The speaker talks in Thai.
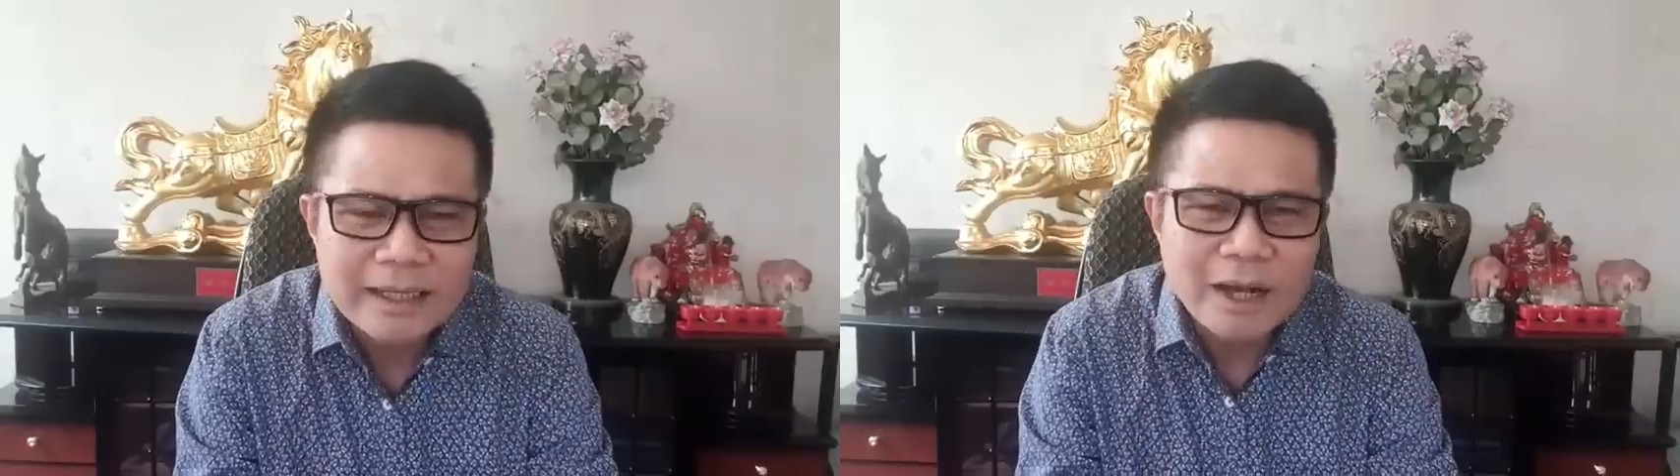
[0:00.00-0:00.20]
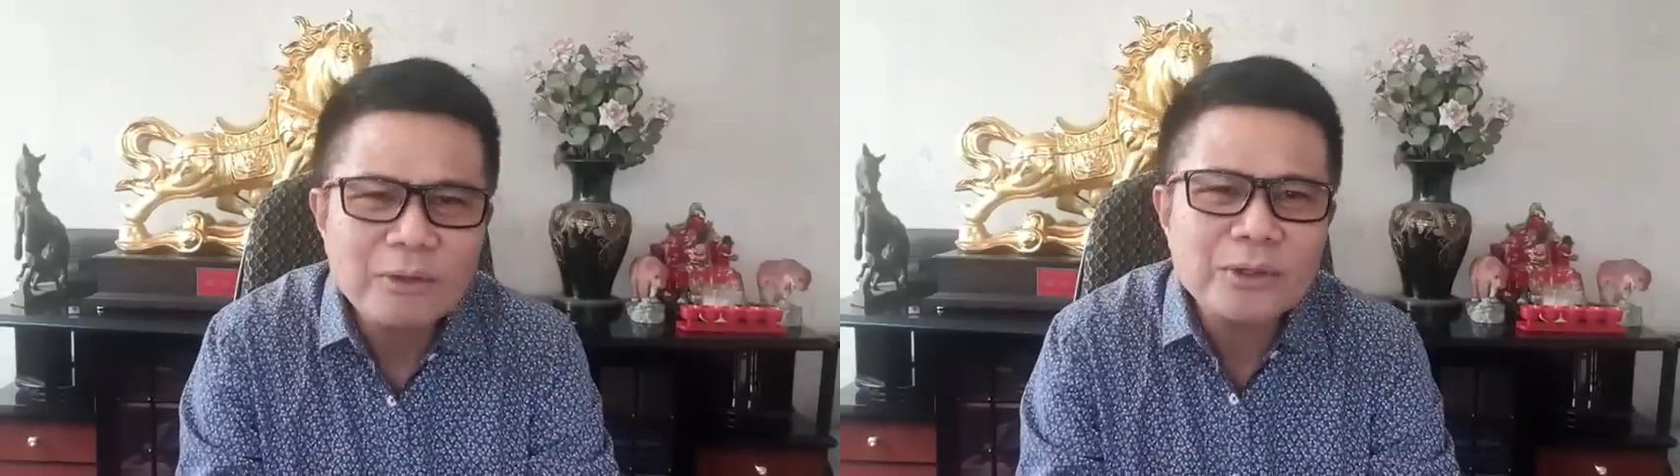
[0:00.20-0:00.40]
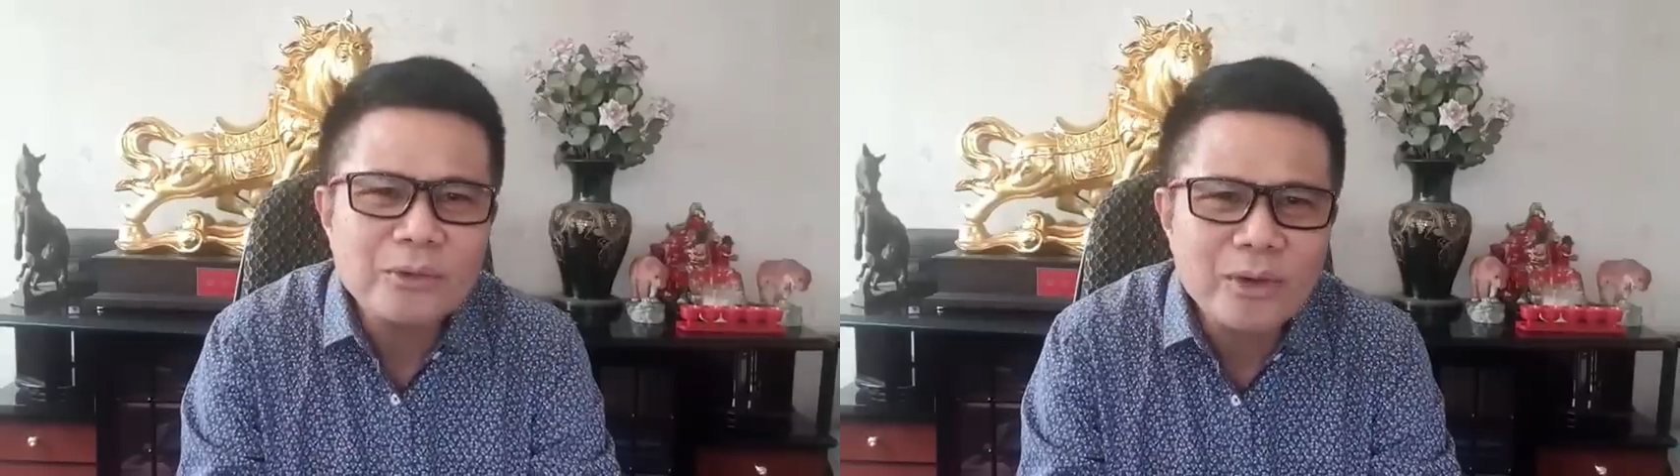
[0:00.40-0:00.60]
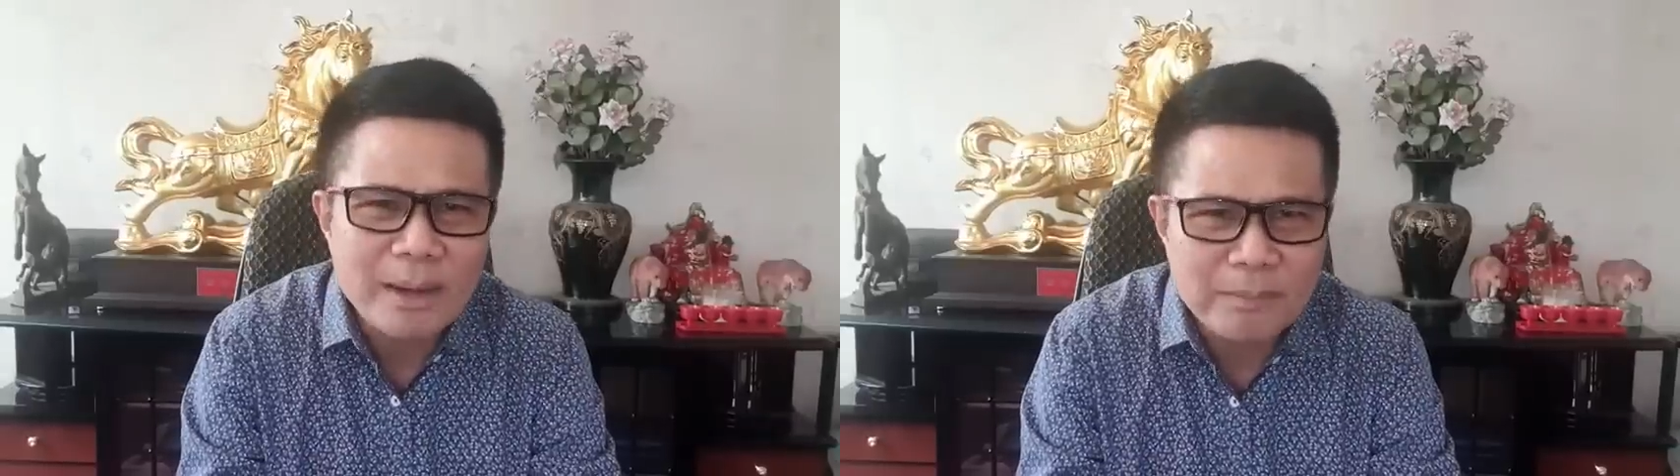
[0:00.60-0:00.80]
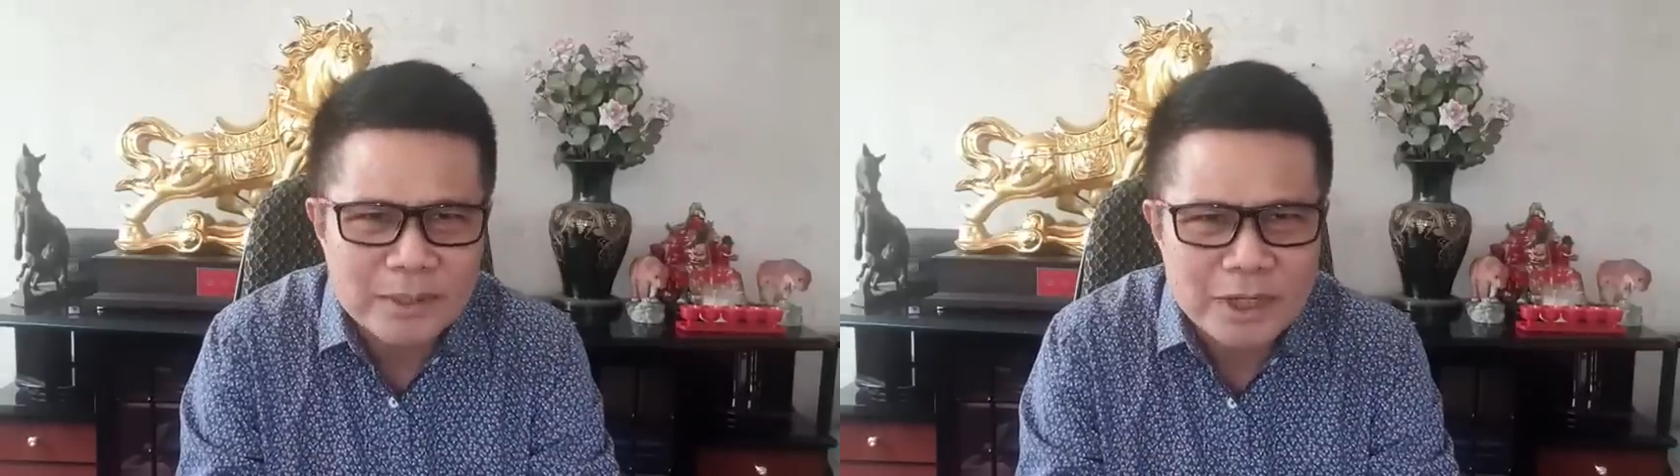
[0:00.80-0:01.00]
เขารู้ค
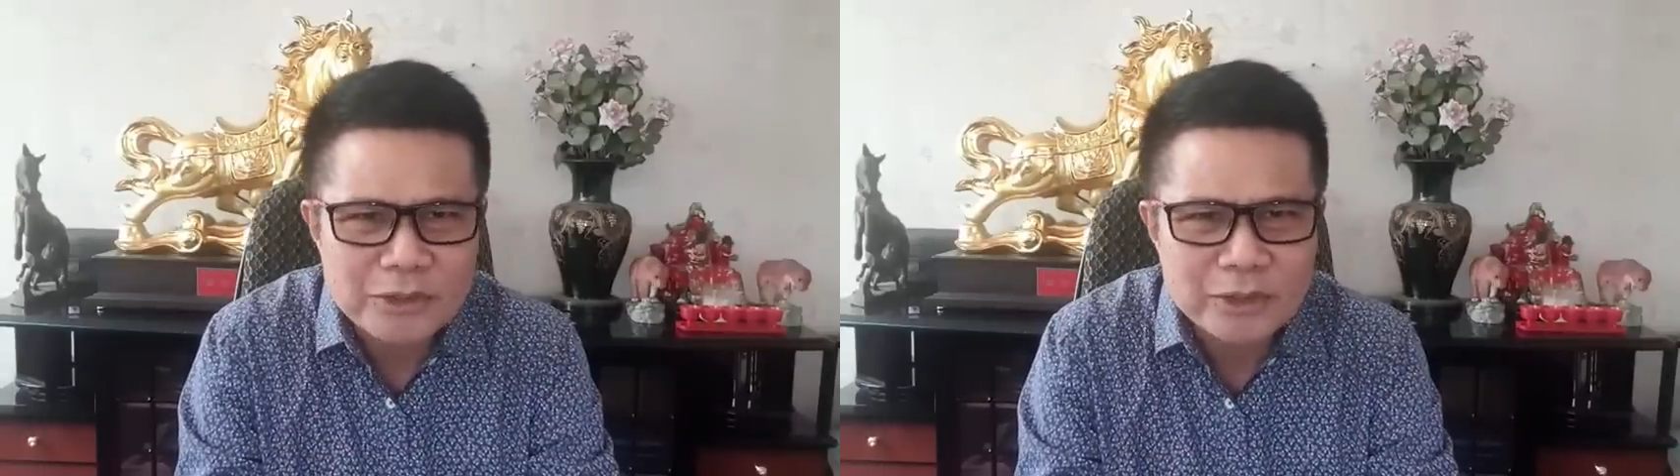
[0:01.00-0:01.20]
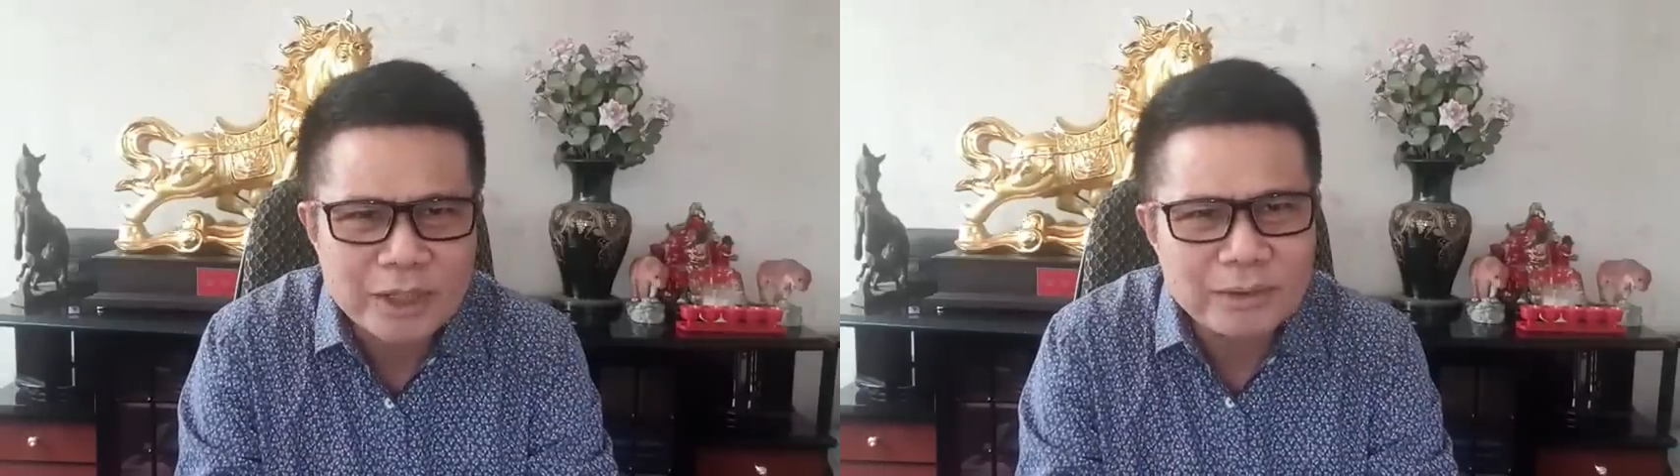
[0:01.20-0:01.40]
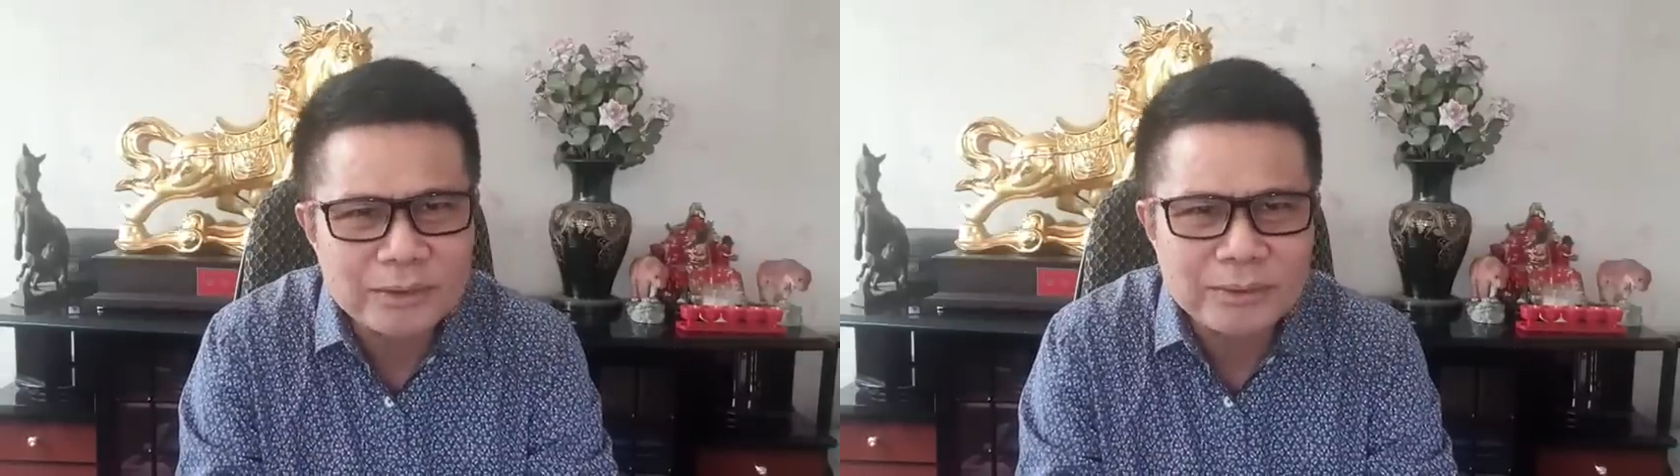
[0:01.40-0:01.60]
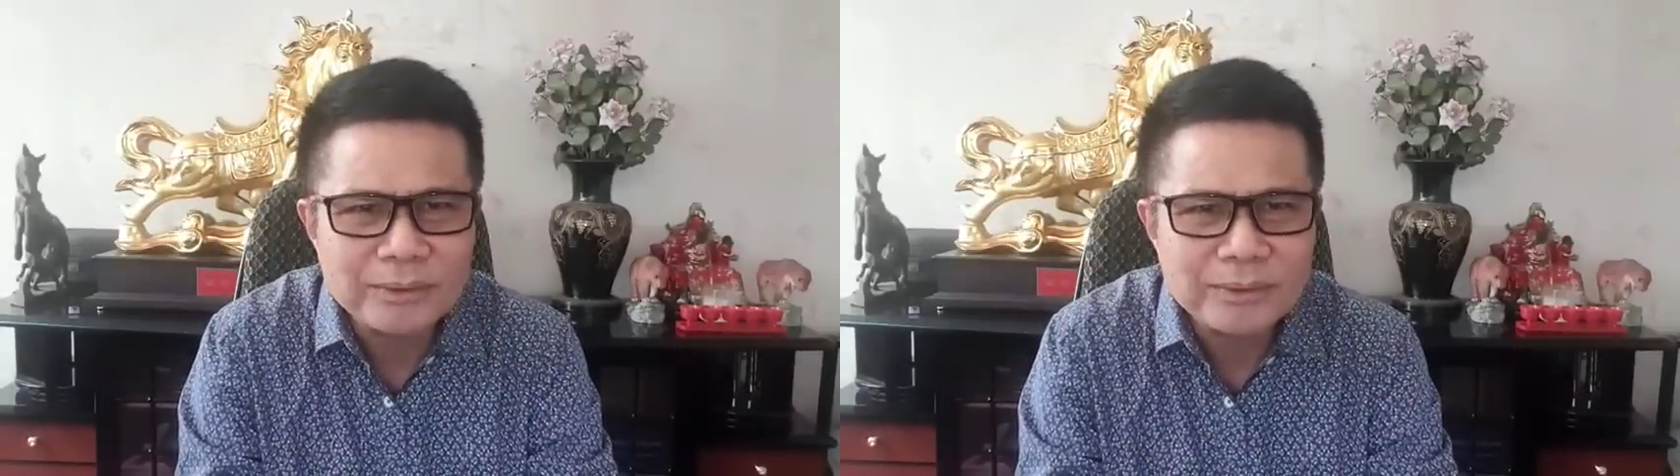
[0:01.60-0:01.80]
รับประชาชนเขารู้